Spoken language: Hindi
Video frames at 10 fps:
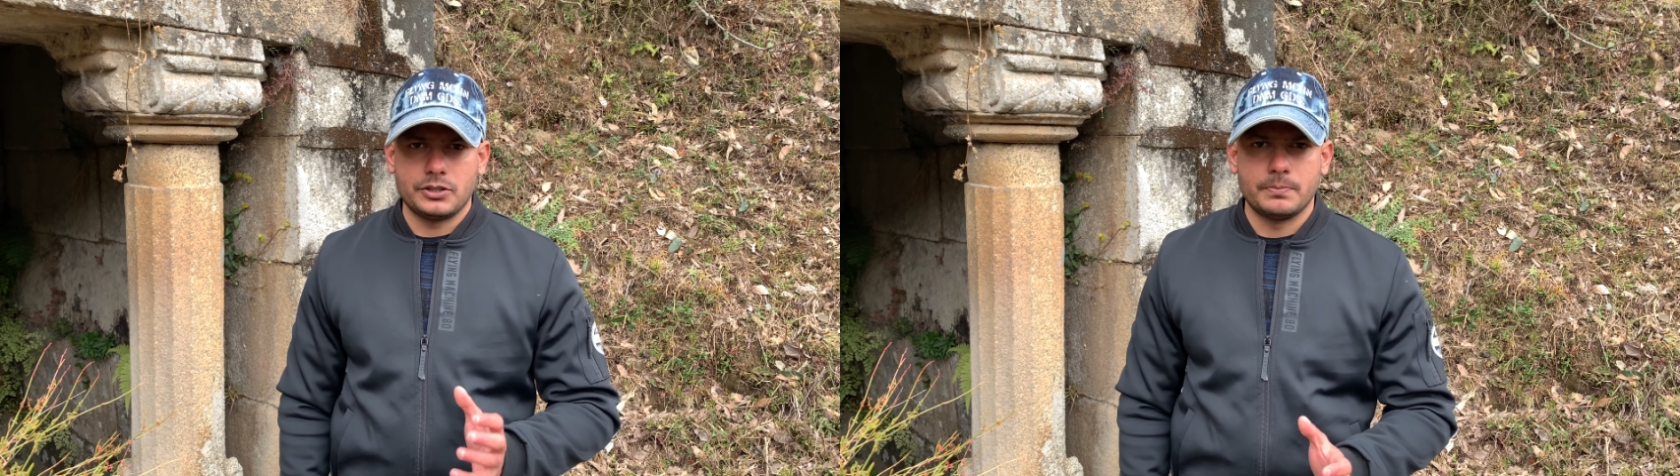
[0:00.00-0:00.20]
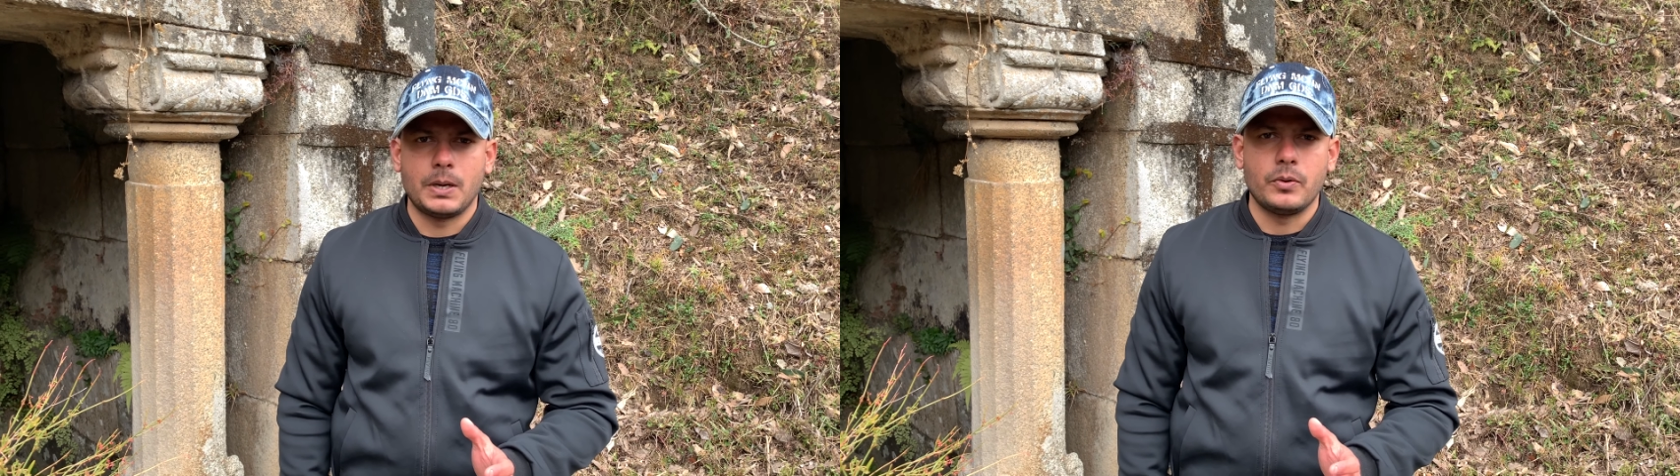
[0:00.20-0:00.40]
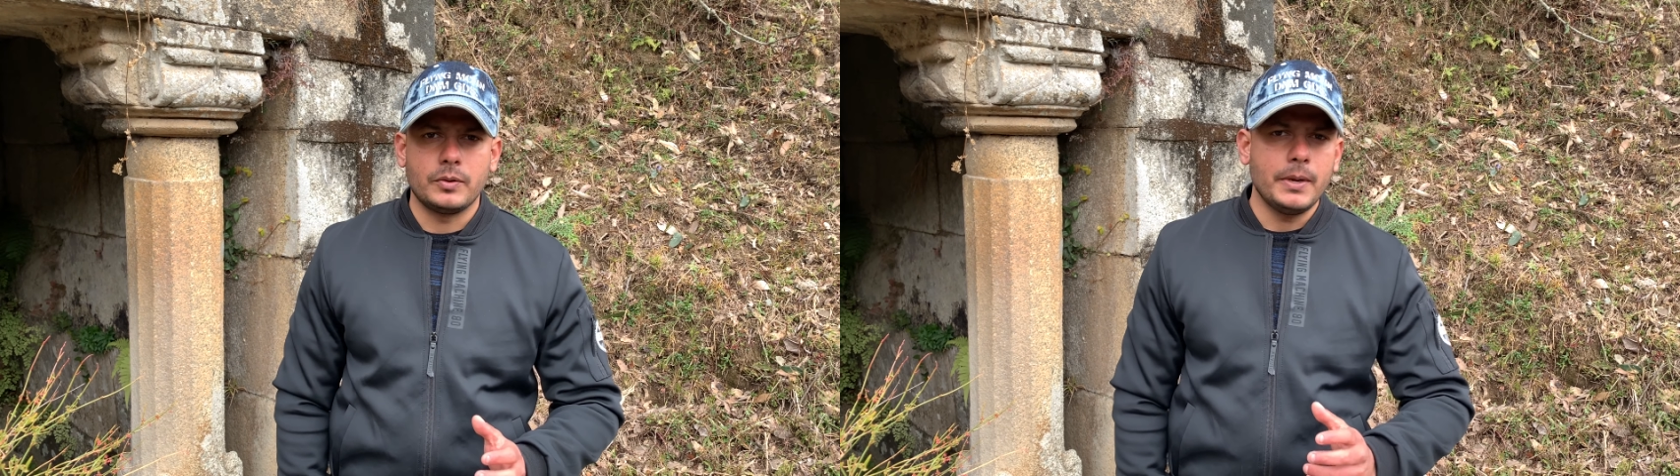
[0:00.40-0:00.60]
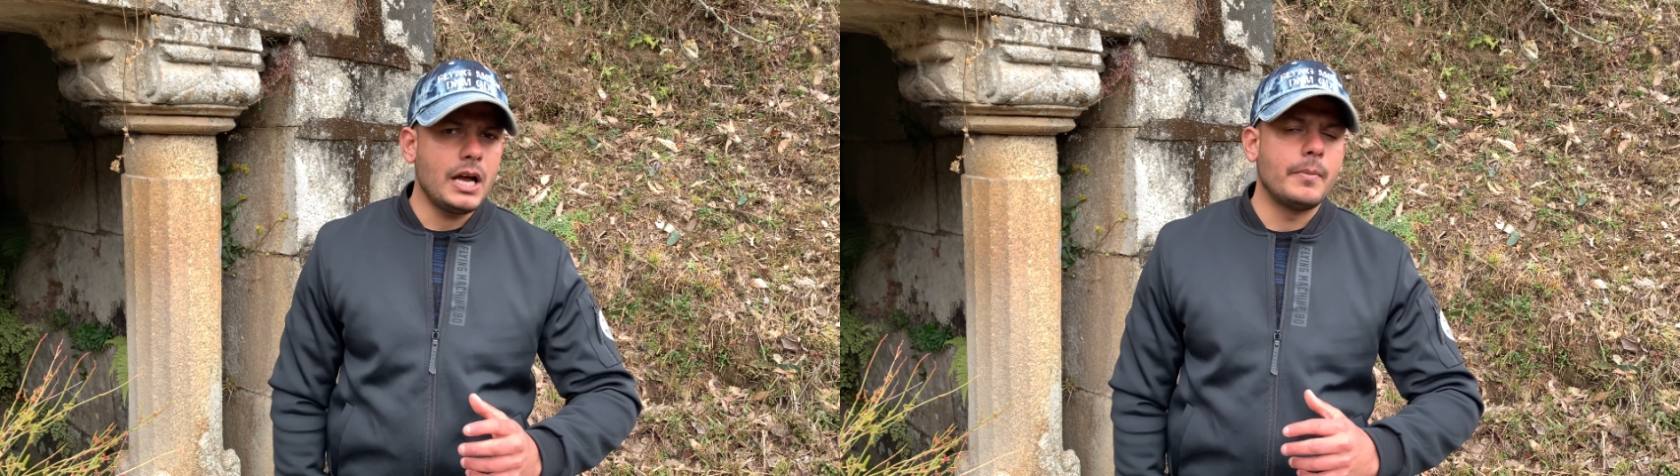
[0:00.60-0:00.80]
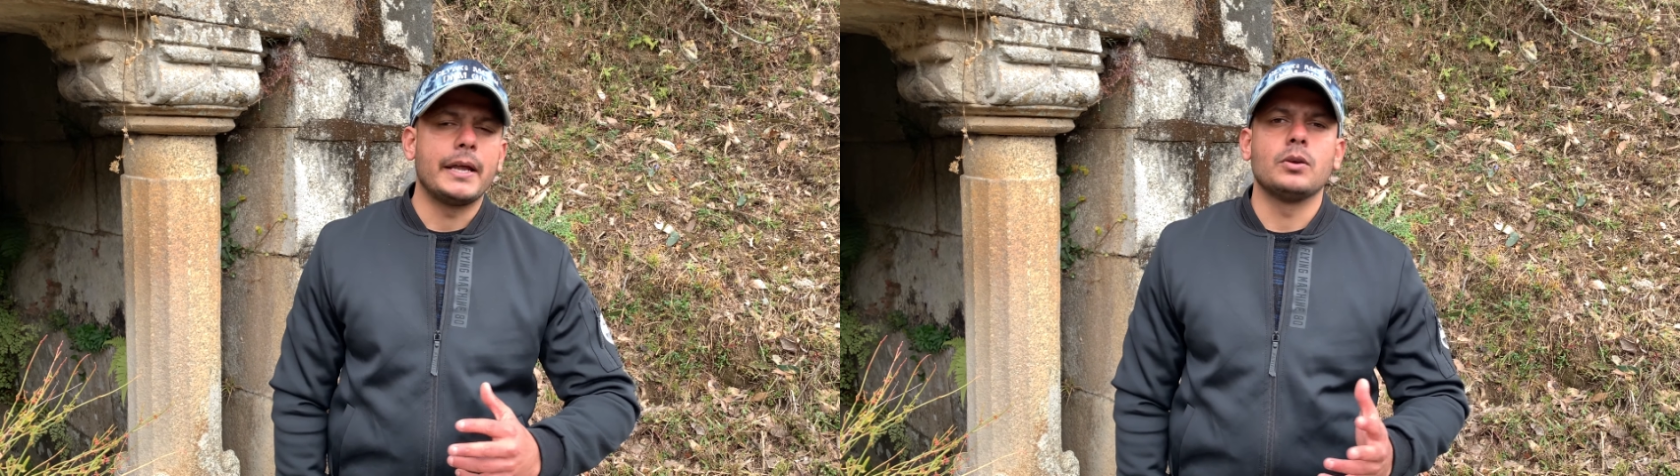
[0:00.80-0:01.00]
चंपावत में
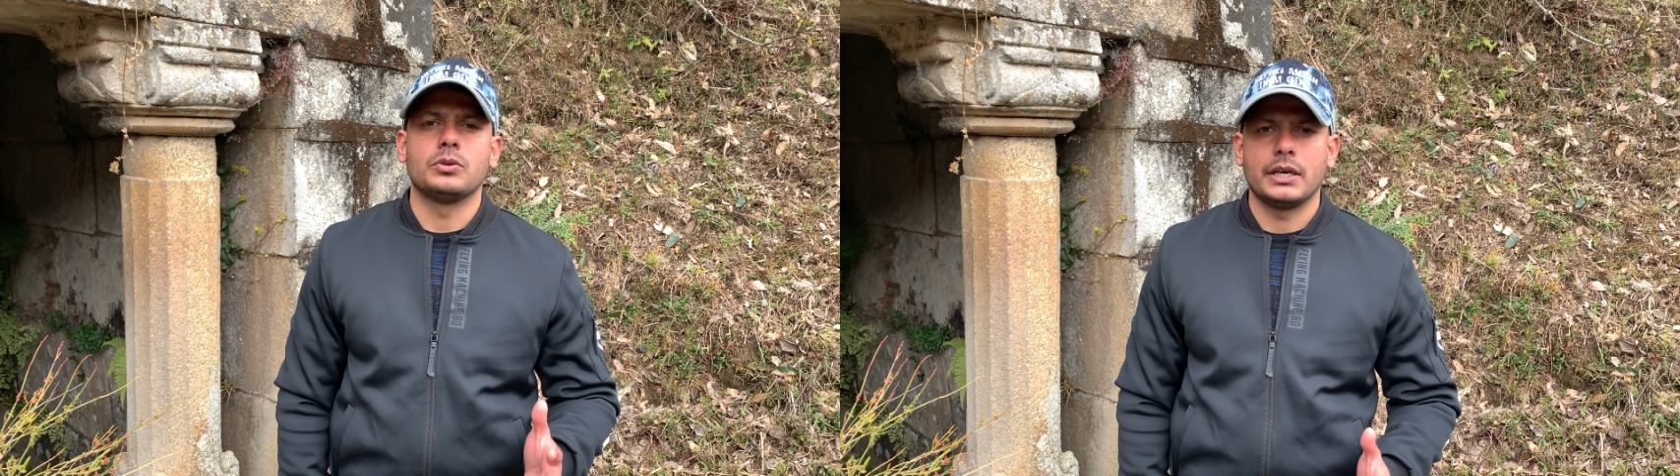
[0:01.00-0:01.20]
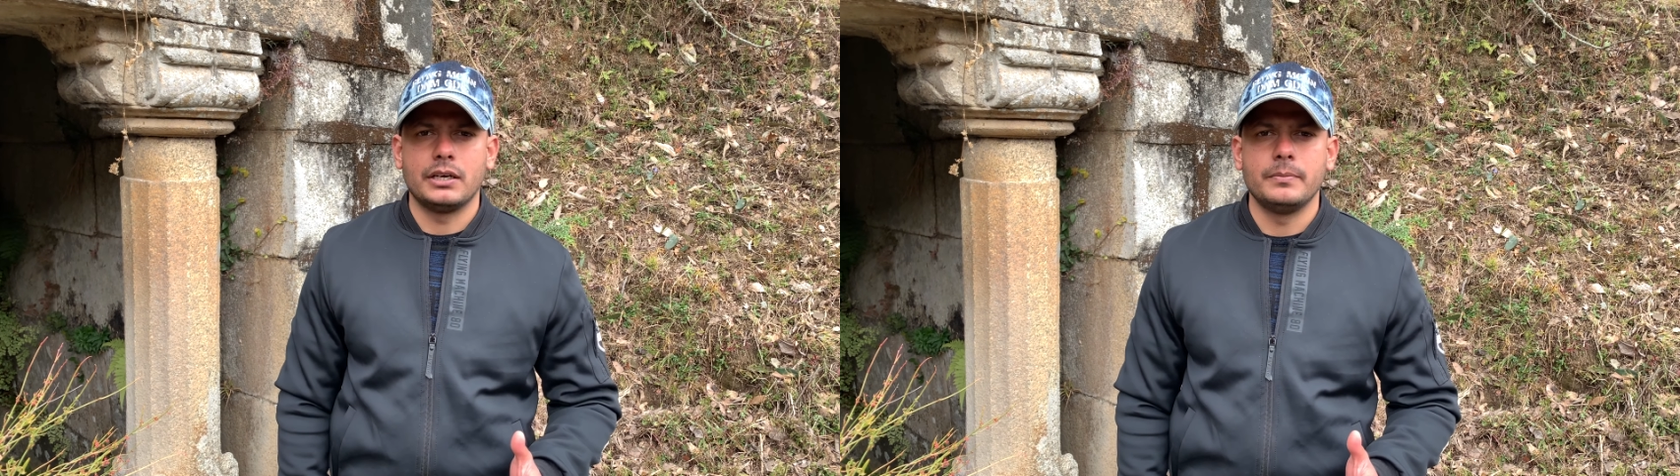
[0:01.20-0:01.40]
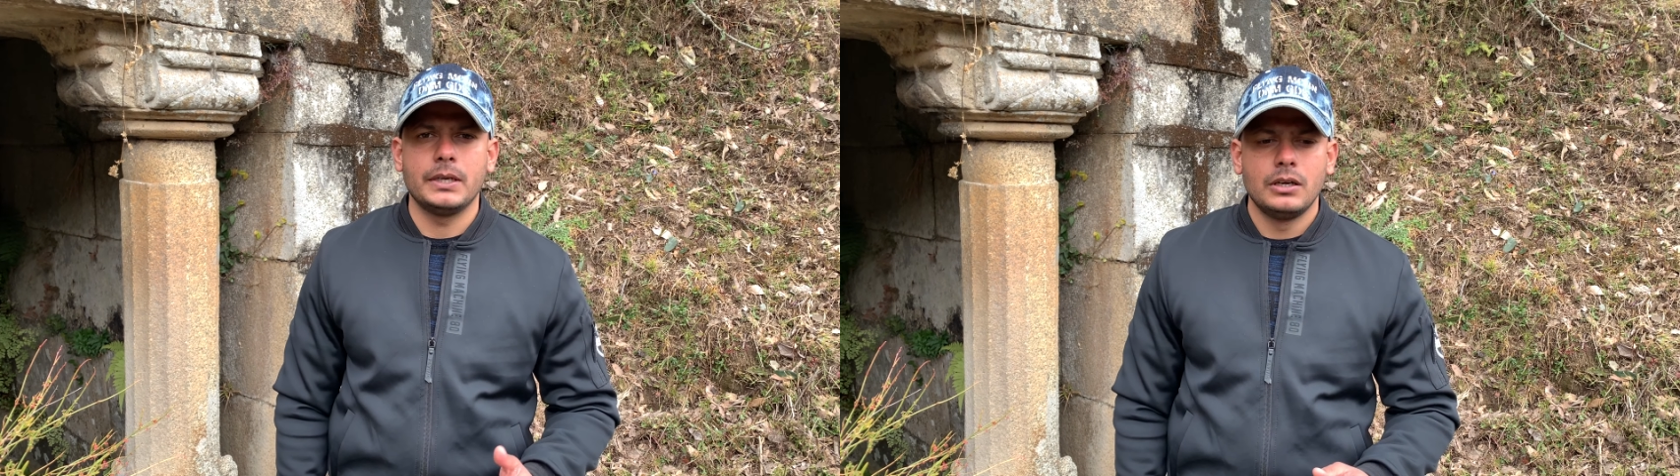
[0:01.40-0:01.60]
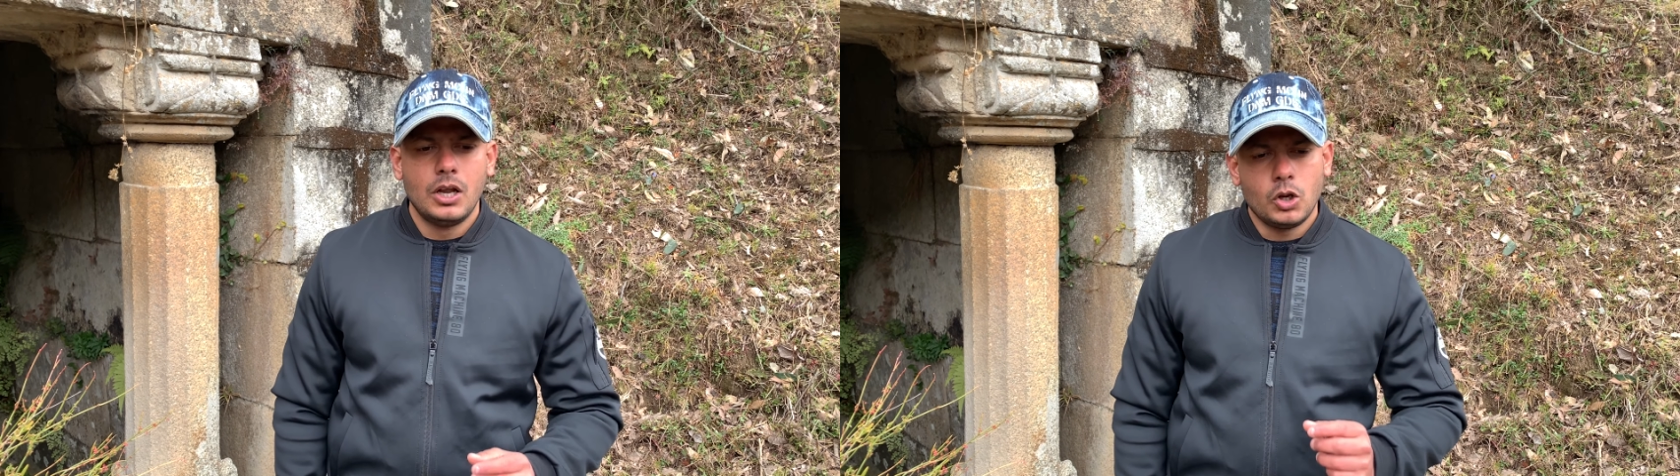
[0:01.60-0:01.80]
हमारे उत्तराखंड में